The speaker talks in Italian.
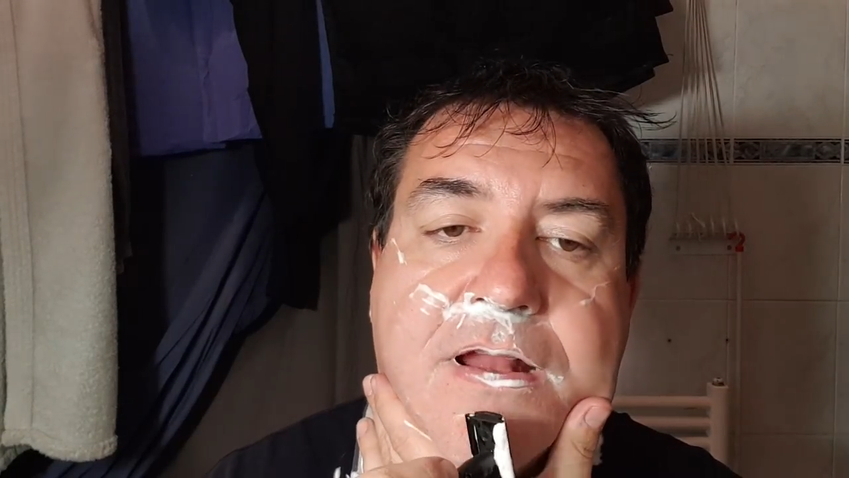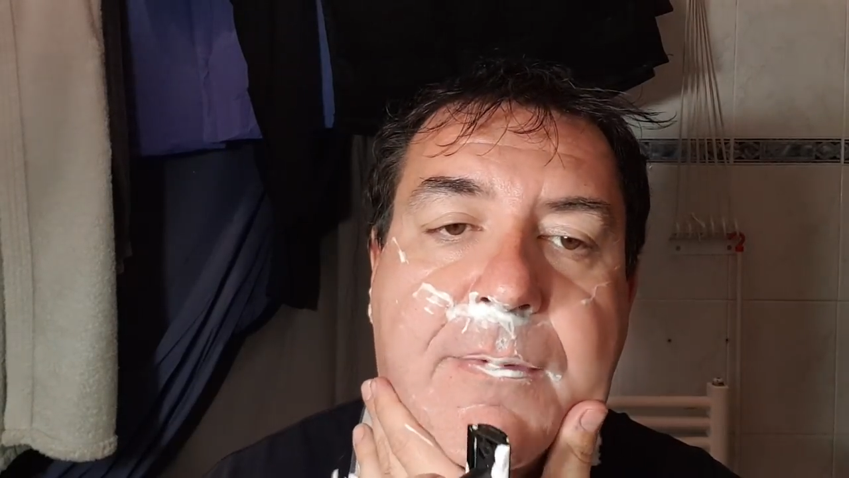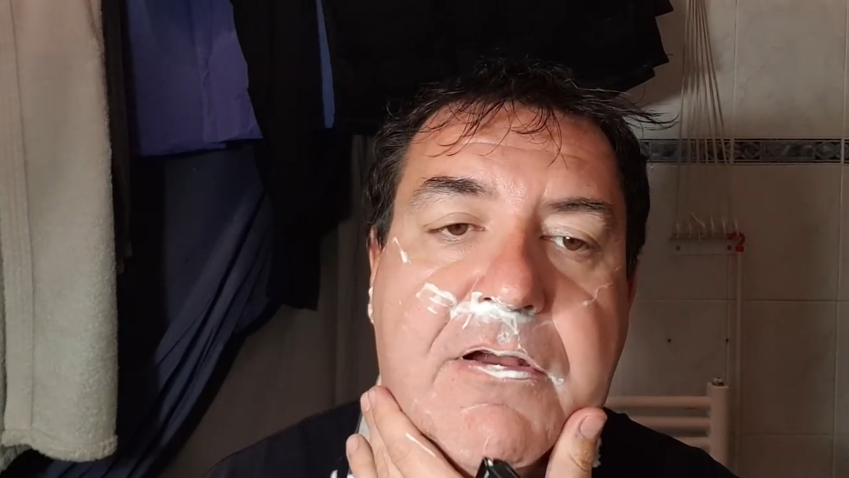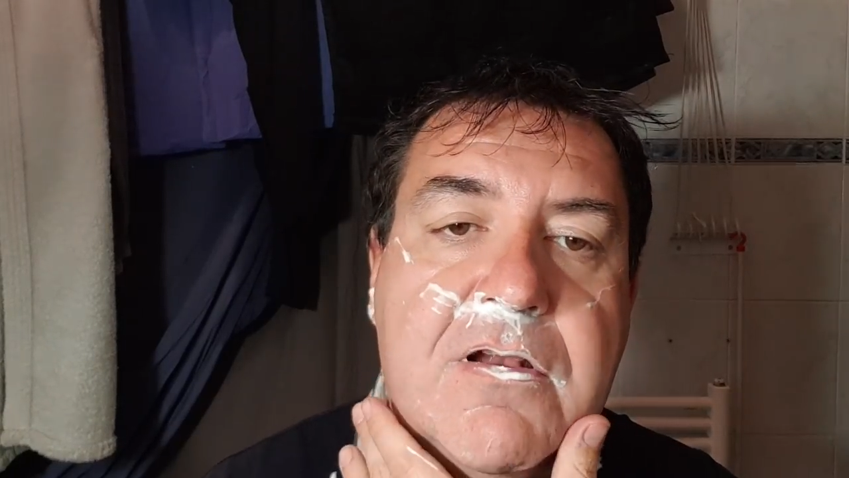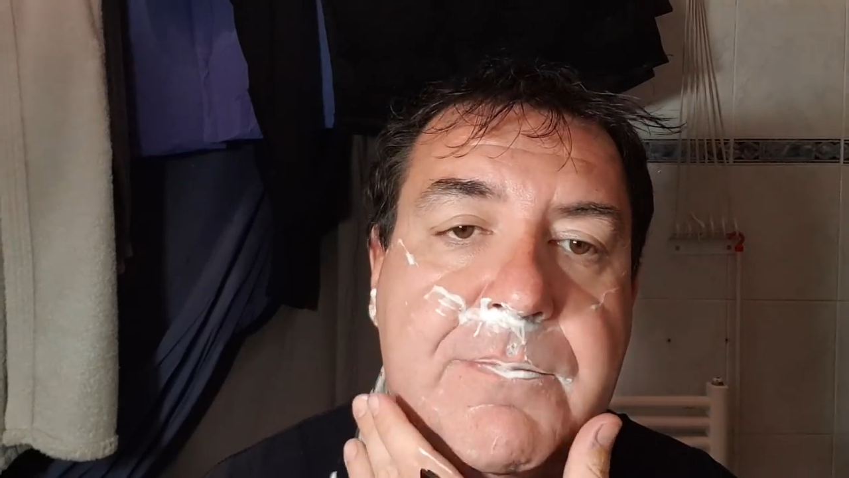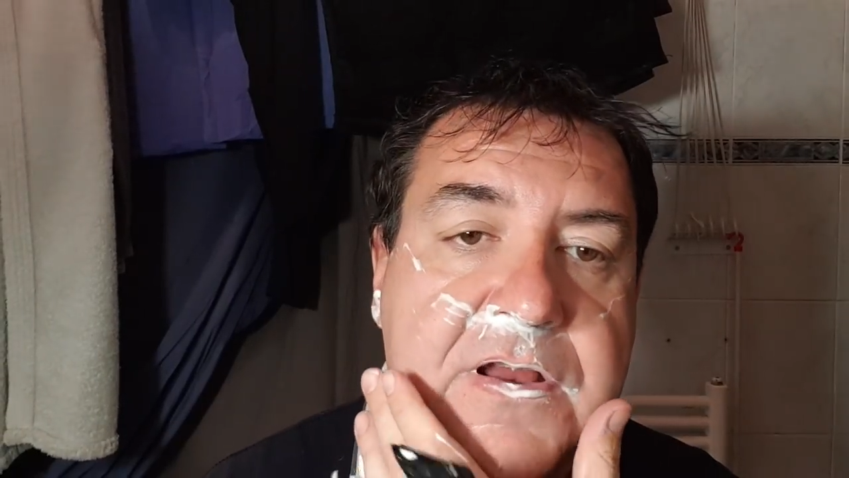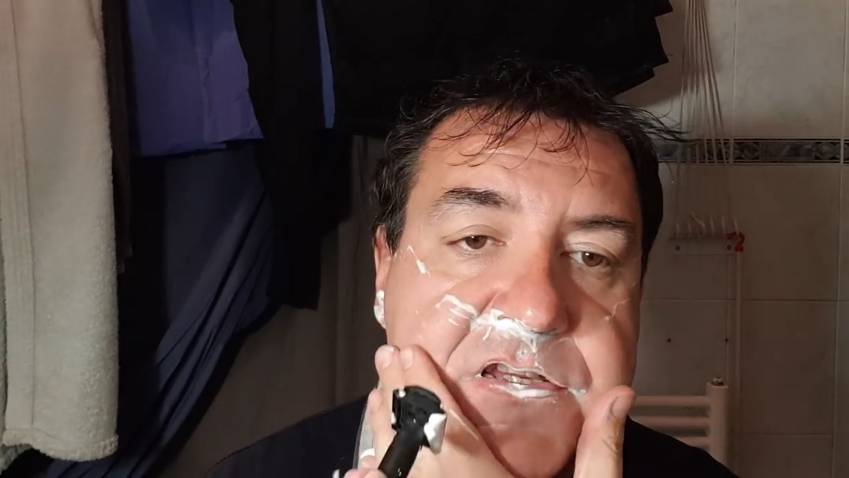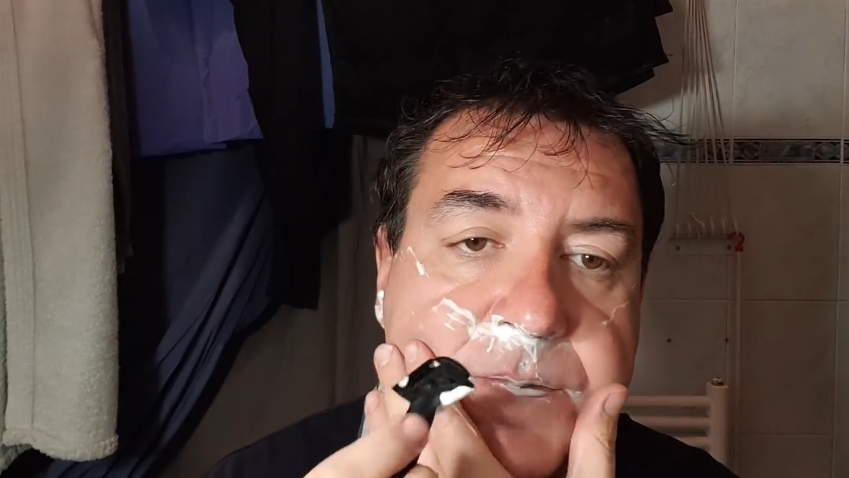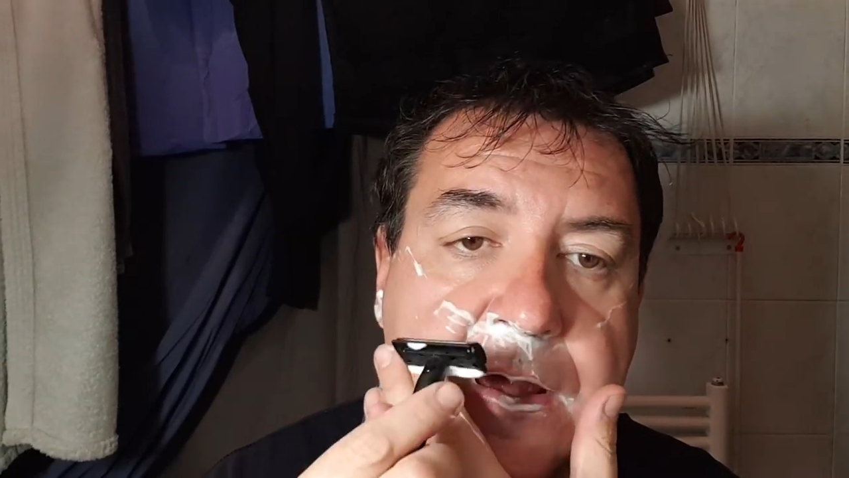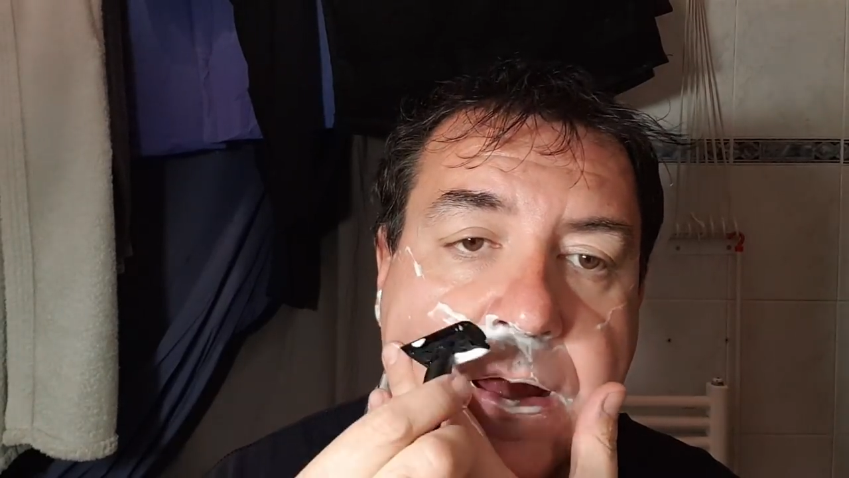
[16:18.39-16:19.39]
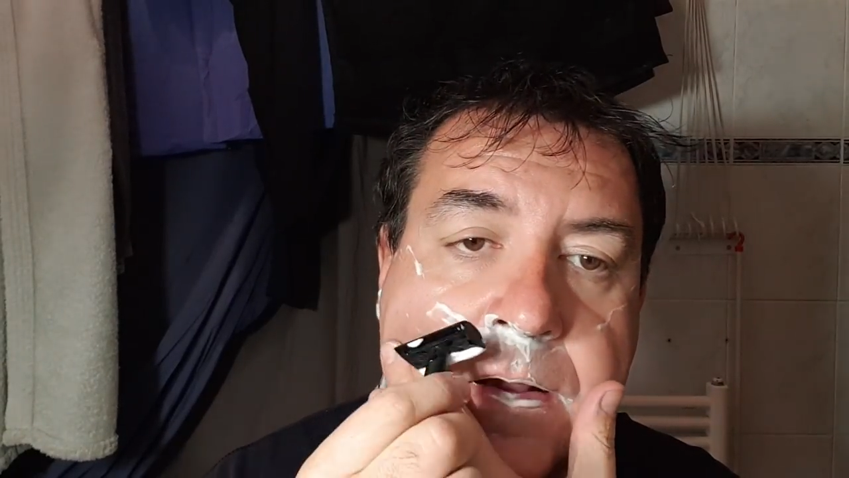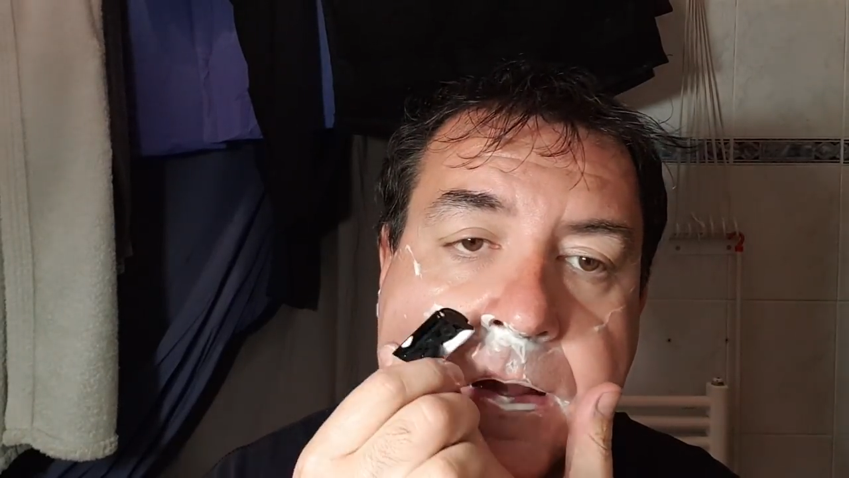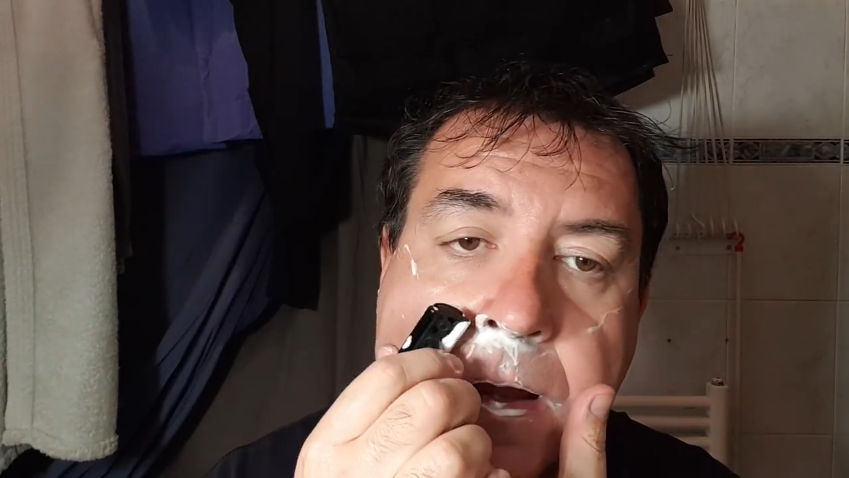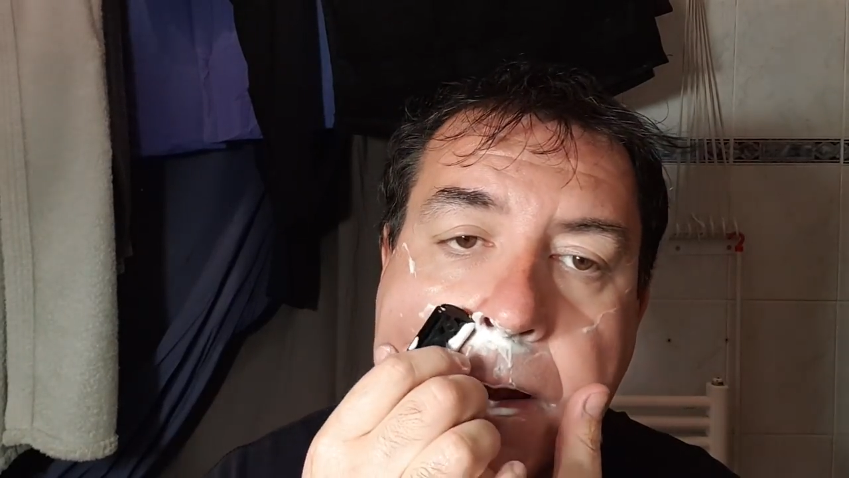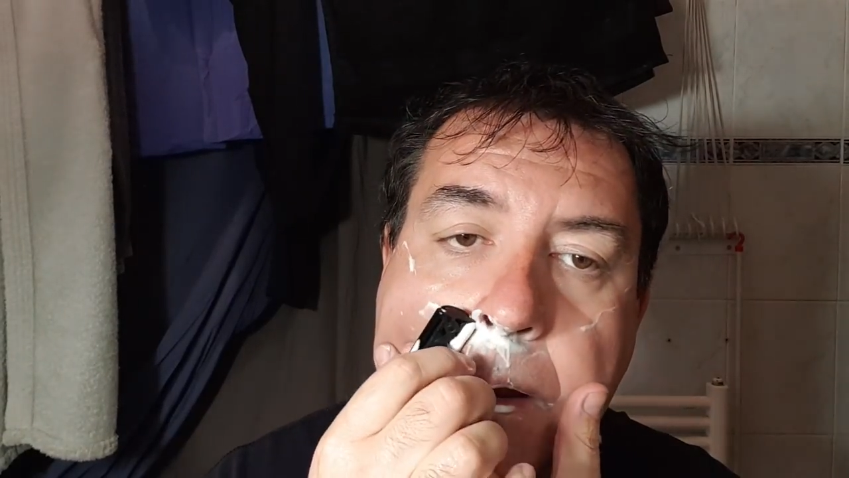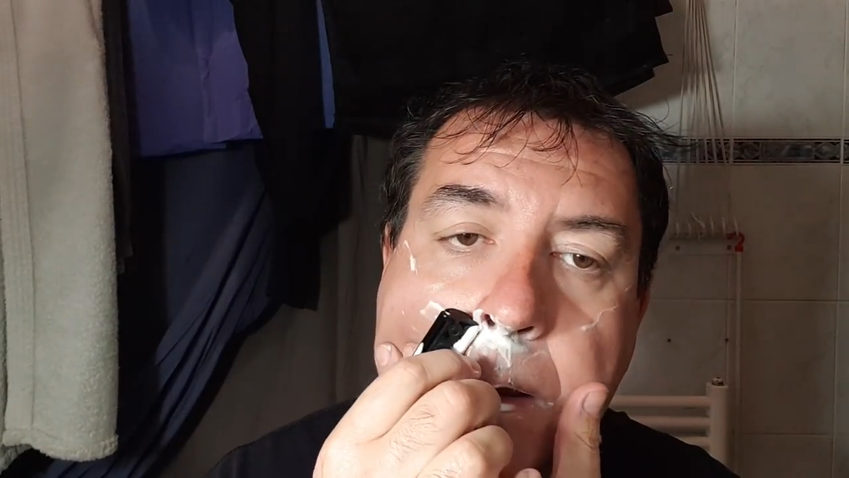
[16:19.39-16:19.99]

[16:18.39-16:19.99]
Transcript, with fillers: la mano del principiante